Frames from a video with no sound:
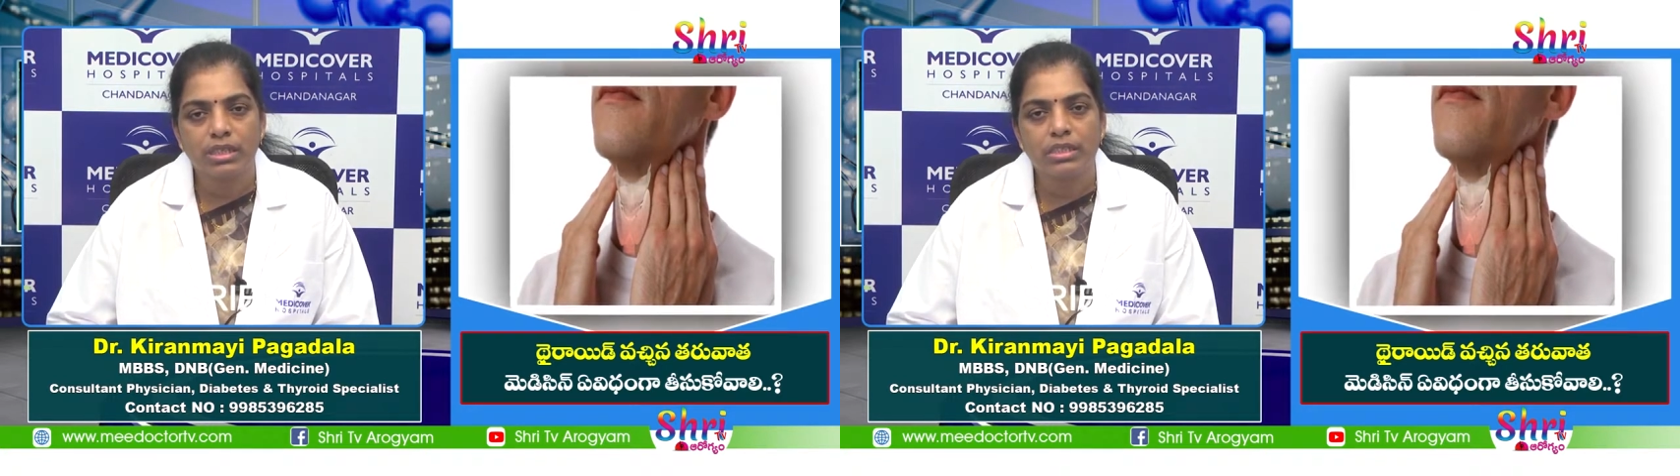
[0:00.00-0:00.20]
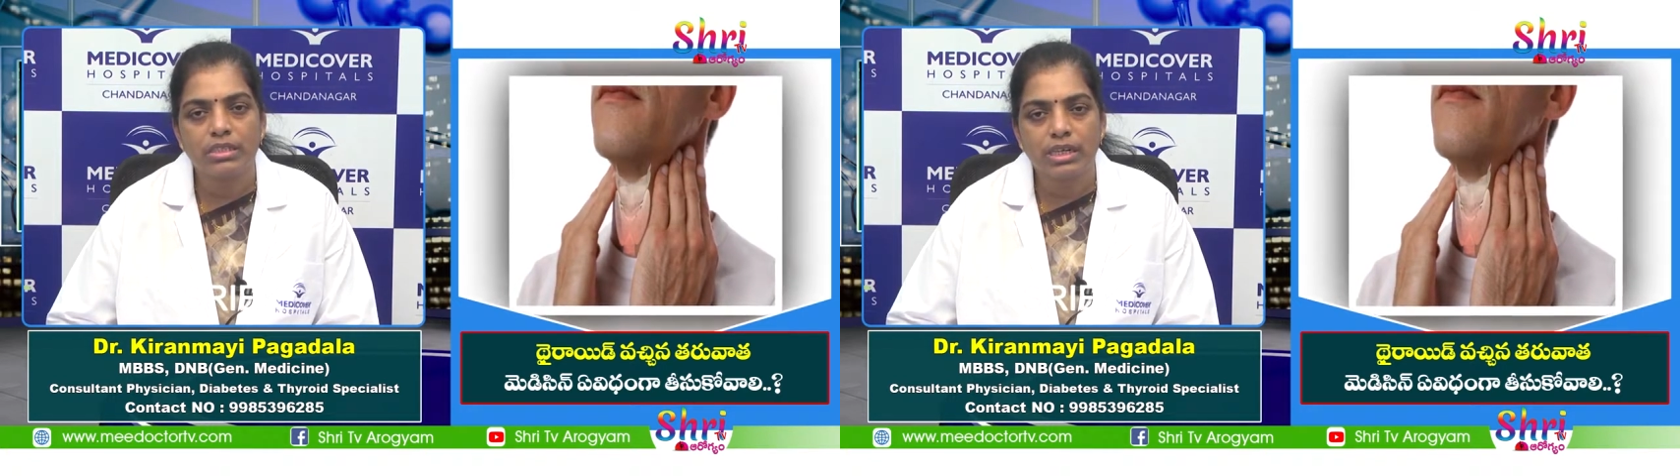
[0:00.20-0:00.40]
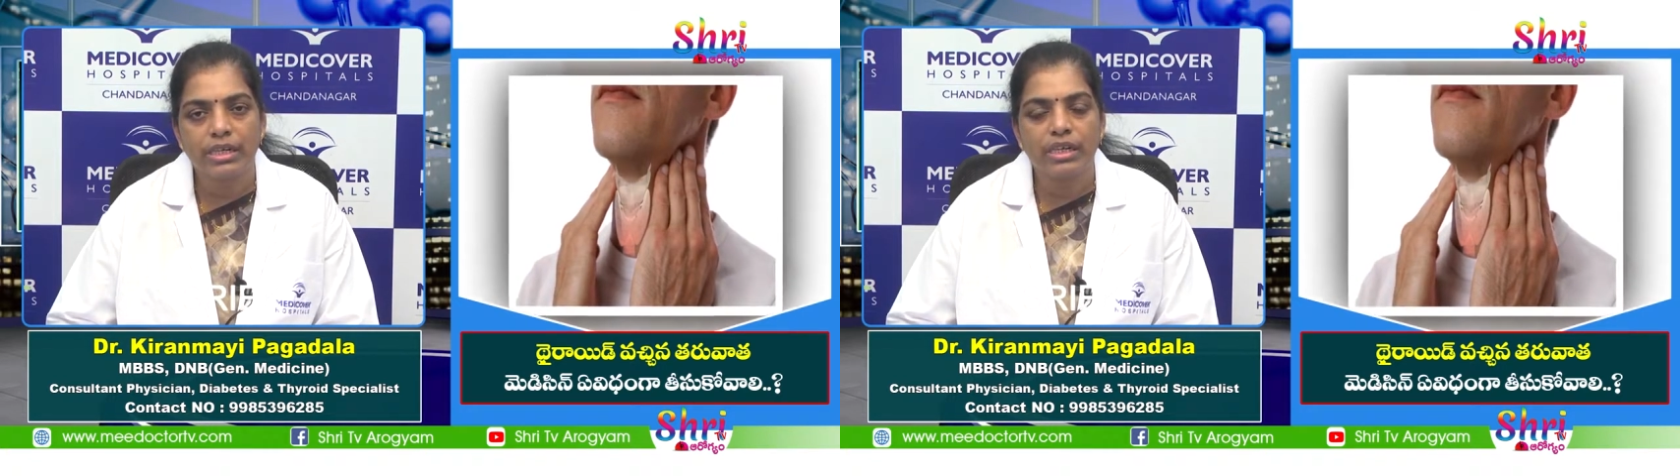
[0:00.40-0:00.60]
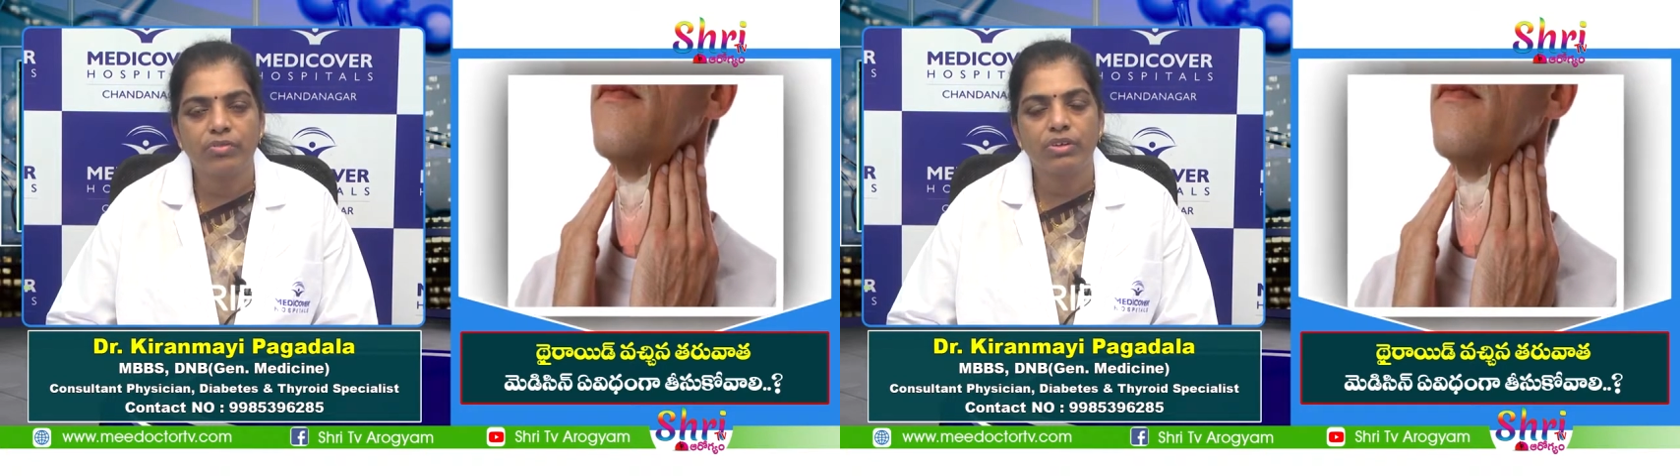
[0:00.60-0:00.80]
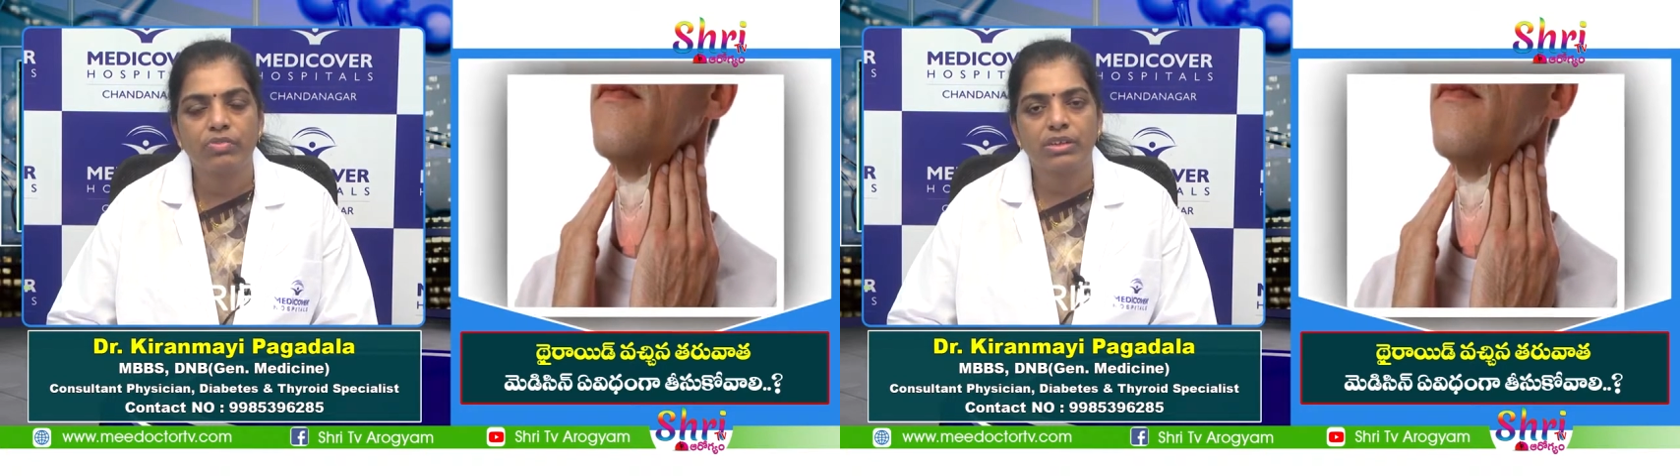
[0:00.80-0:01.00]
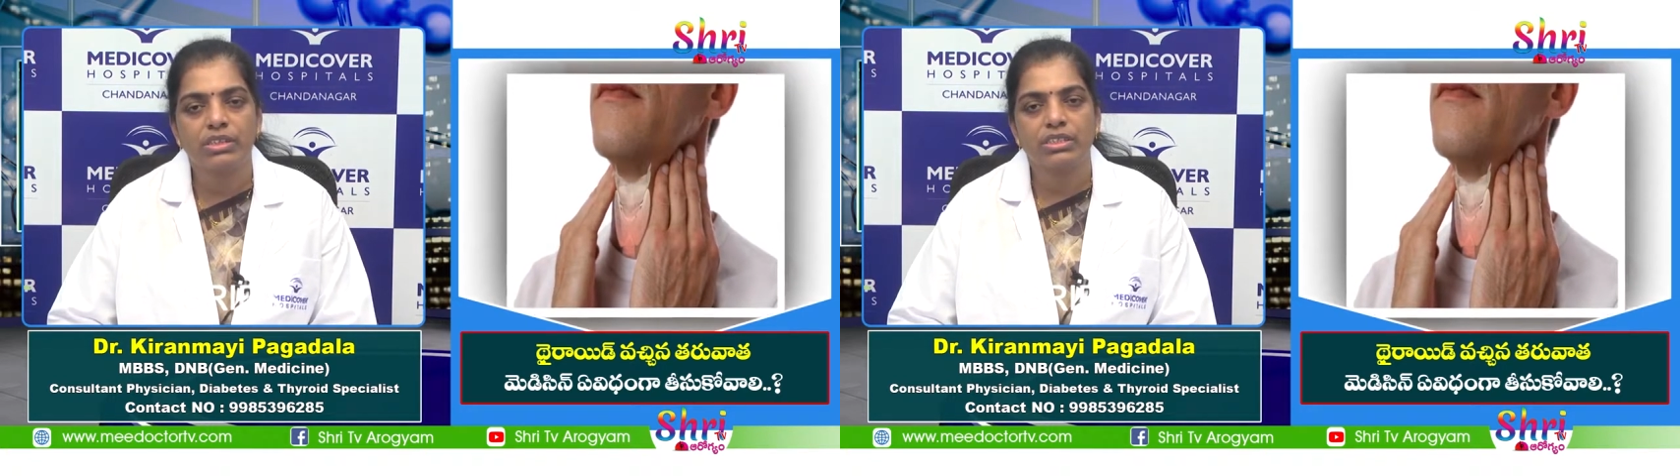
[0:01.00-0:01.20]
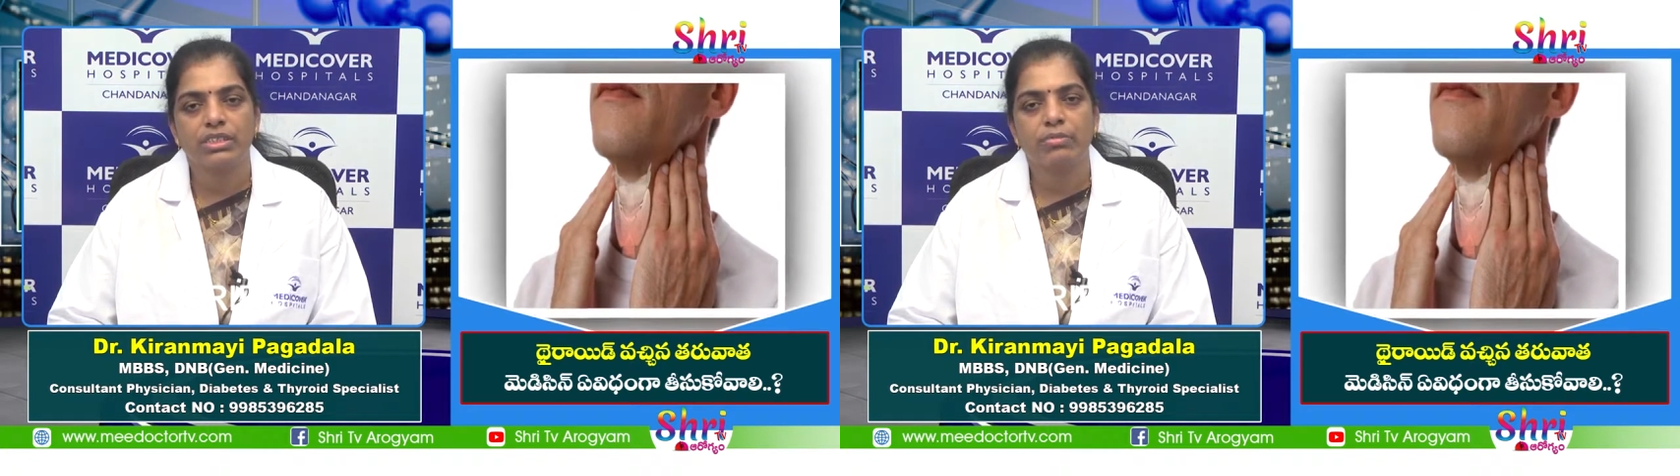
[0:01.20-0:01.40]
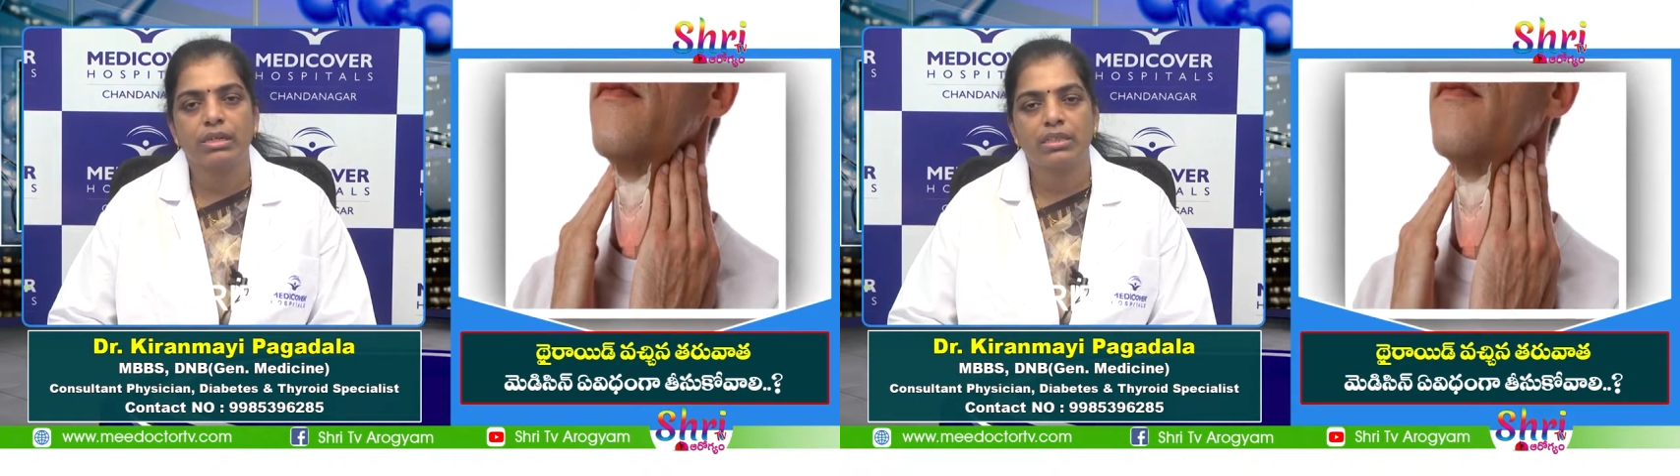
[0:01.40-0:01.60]
ఈచ్ అండ్ ఎవ్రీ
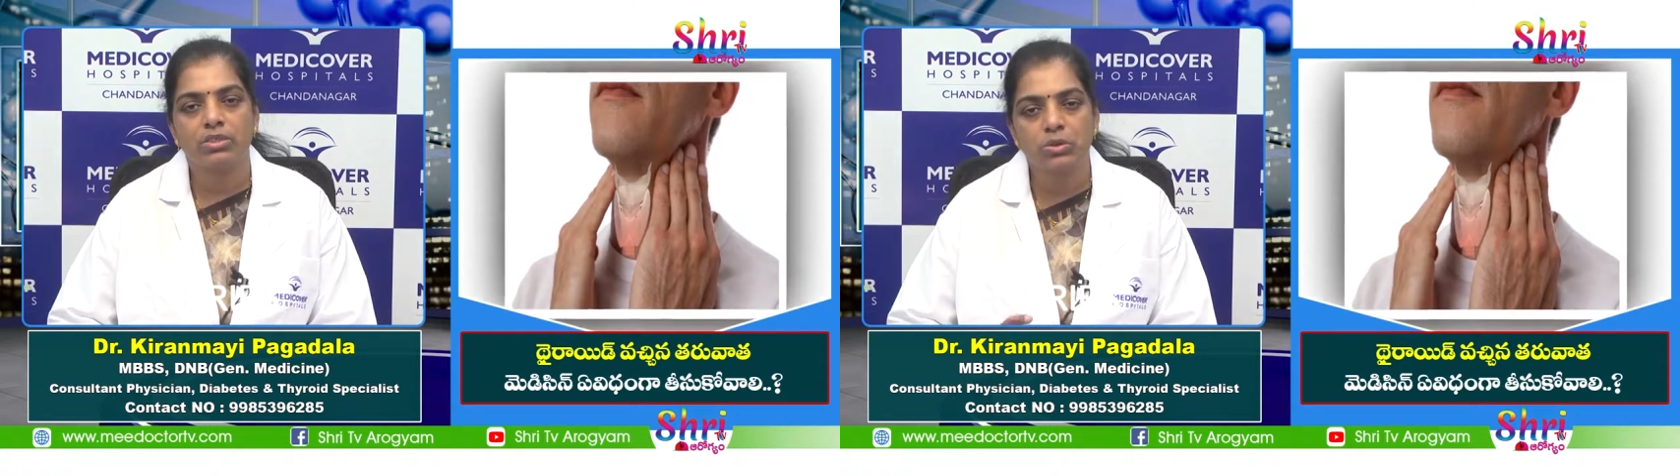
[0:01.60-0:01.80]
ఫంక్షన్ మన